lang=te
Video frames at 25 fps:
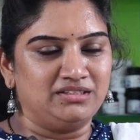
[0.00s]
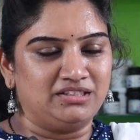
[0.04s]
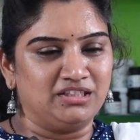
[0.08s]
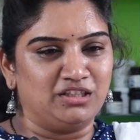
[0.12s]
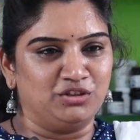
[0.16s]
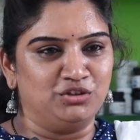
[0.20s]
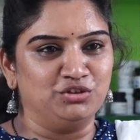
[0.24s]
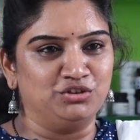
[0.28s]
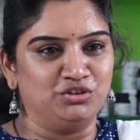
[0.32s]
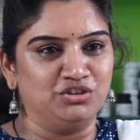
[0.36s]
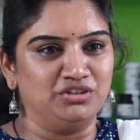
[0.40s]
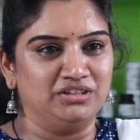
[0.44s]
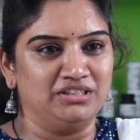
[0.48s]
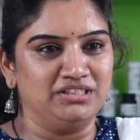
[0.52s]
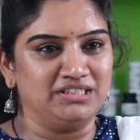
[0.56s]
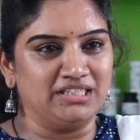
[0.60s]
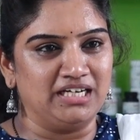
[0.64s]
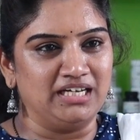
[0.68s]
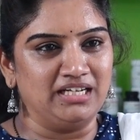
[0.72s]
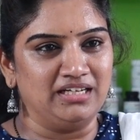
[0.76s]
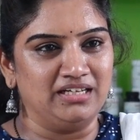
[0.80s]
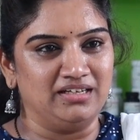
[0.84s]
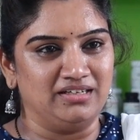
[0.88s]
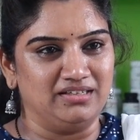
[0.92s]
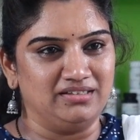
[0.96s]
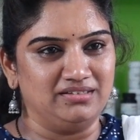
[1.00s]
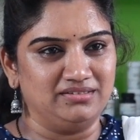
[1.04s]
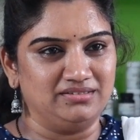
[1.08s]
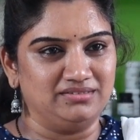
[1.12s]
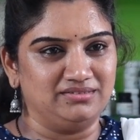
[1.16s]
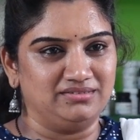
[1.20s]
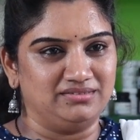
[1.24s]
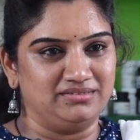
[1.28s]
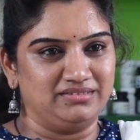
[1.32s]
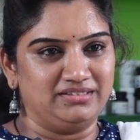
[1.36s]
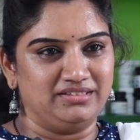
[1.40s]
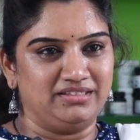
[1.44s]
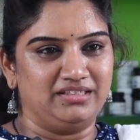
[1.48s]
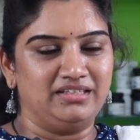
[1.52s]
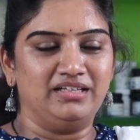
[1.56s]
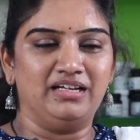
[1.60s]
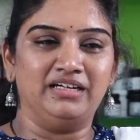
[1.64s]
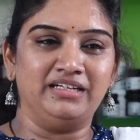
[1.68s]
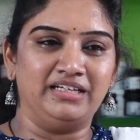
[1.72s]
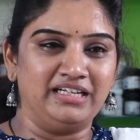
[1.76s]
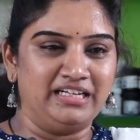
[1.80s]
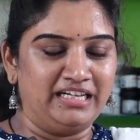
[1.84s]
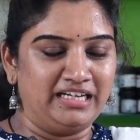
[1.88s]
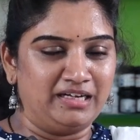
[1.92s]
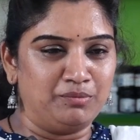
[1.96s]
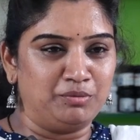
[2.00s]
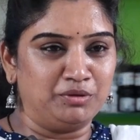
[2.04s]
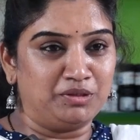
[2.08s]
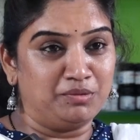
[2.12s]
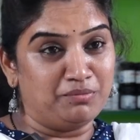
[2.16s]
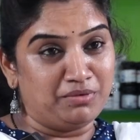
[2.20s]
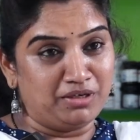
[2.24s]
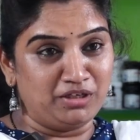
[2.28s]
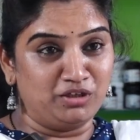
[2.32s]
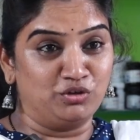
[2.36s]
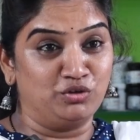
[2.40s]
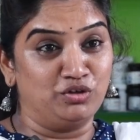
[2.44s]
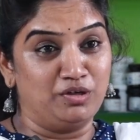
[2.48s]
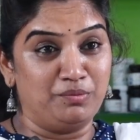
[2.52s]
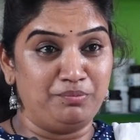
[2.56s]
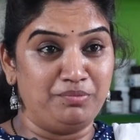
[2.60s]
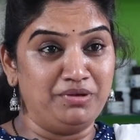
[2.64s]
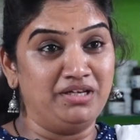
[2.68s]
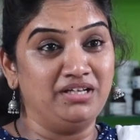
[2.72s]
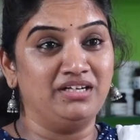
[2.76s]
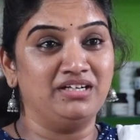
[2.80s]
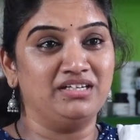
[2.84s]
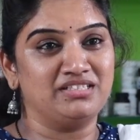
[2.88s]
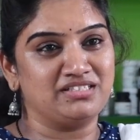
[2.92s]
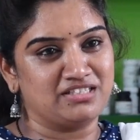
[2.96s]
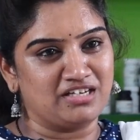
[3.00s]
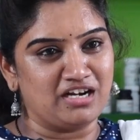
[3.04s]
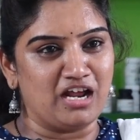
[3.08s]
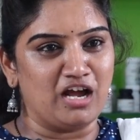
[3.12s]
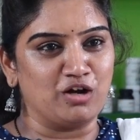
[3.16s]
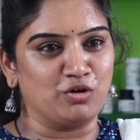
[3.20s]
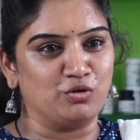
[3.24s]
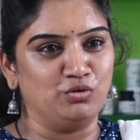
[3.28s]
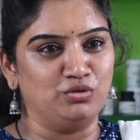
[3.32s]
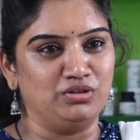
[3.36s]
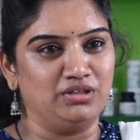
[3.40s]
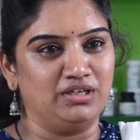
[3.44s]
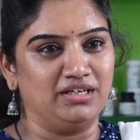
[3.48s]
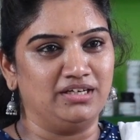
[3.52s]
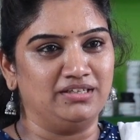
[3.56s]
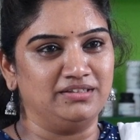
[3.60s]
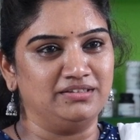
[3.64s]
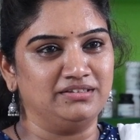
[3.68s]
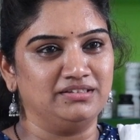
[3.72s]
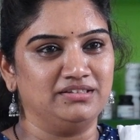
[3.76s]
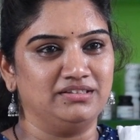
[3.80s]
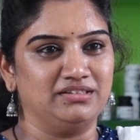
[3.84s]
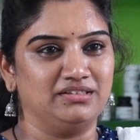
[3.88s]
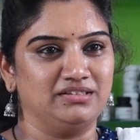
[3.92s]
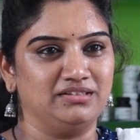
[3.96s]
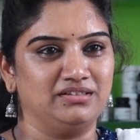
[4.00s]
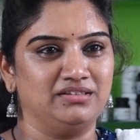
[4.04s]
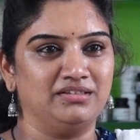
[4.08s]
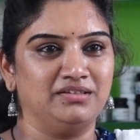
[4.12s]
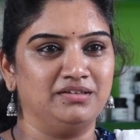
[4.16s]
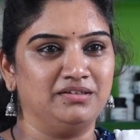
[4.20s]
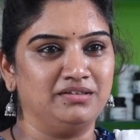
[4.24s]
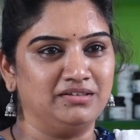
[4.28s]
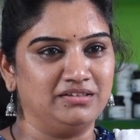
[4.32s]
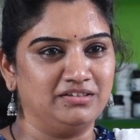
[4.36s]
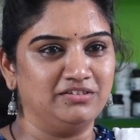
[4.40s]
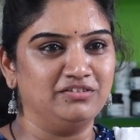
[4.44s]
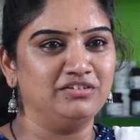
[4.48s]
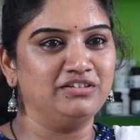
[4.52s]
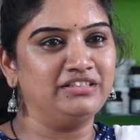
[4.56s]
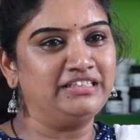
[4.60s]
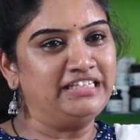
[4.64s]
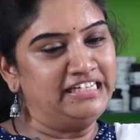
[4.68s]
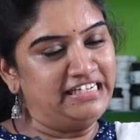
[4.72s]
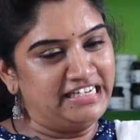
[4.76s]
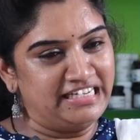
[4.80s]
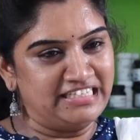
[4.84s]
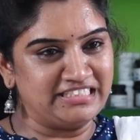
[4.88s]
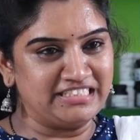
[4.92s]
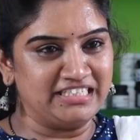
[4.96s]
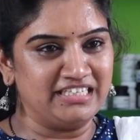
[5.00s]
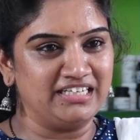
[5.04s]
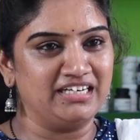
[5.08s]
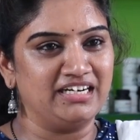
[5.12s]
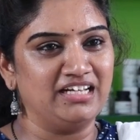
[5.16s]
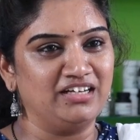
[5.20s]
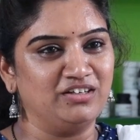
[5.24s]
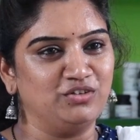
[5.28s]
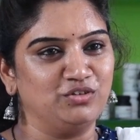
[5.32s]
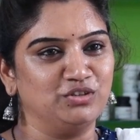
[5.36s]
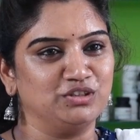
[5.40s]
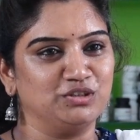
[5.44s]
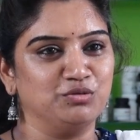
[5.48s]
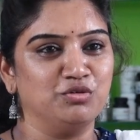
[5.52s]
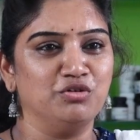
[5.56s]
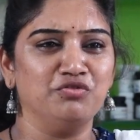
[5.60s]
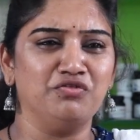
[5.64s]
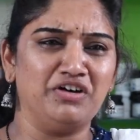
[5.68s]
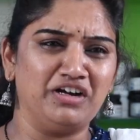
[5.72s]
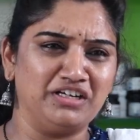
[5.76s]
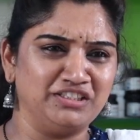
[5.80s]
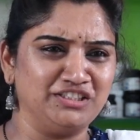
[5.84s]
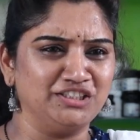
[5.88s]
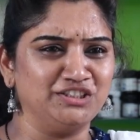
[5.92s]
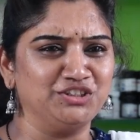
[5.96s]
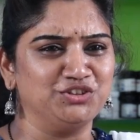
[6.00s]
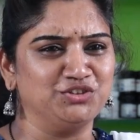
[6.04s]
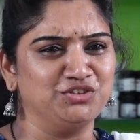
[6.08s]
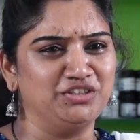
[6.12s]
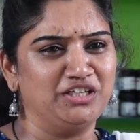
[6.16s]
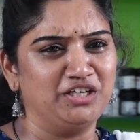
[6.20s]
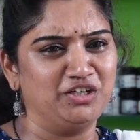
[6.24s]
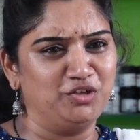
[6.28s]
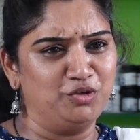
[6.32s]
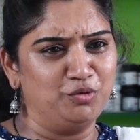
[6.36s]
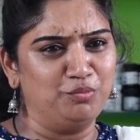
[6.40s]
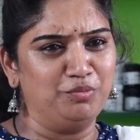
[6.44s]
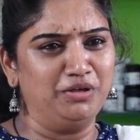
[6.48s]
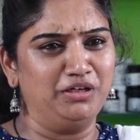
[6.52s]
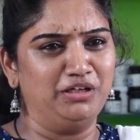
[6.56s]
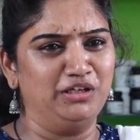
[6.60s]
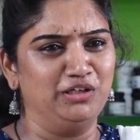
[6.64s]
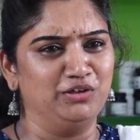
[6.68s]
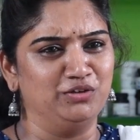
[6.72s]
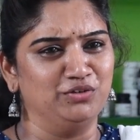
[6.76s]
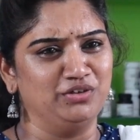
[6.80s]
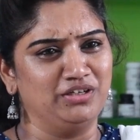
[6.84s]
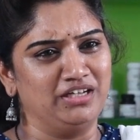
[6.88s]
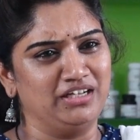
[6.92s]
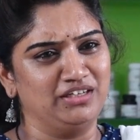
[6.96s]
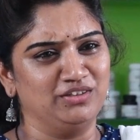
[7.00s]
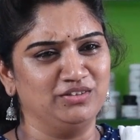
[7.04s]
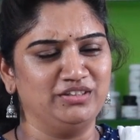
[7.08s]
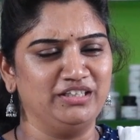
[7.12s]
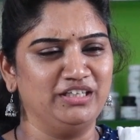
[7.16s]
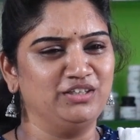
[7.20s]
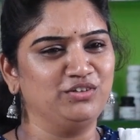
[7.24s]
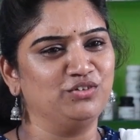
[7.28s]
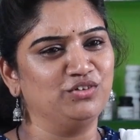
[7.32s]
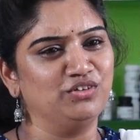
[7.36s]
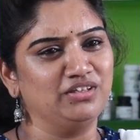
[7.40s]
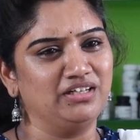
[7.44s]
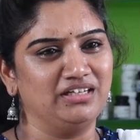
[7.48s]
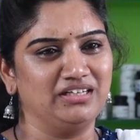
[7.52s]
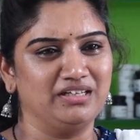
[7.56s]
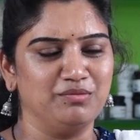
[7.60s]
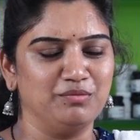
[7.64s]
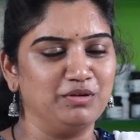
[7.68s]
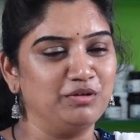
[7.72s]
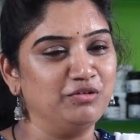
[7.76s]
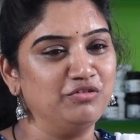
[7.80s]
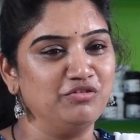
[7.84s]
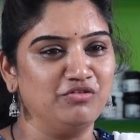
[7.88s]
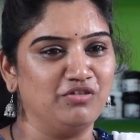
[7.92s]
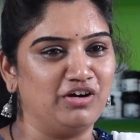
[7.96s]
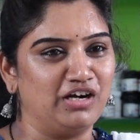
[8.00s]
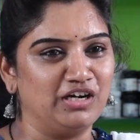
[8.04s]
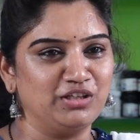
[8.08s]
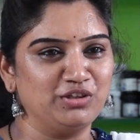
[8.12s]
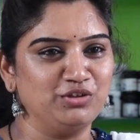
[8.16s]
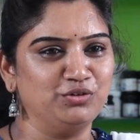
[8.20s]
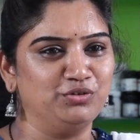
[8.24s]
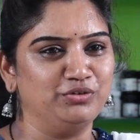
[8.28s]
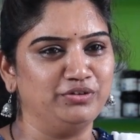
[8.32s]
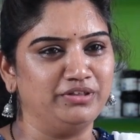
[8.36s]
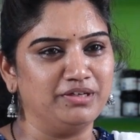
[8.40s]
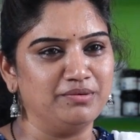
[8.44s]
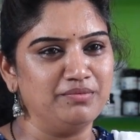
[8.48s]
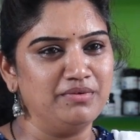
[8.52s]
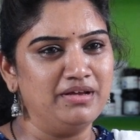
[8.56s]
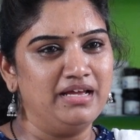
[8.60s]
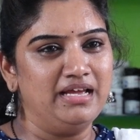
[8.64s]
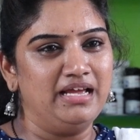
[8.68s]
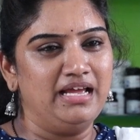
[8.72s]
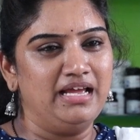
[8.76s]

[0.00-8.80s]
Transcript: జరుగుతుంది చాలా అంటే లేకపోతే మనం కూడా పీరియడ్స్ రాకుండా డిలే చేయడం కోసం ఫంక్షన్స్ ఉన్నాయనో పెళ్ళిళ్ళు ఉన్నాయనో దేనికో దానికి మనం వాడుతూ ఉంటాం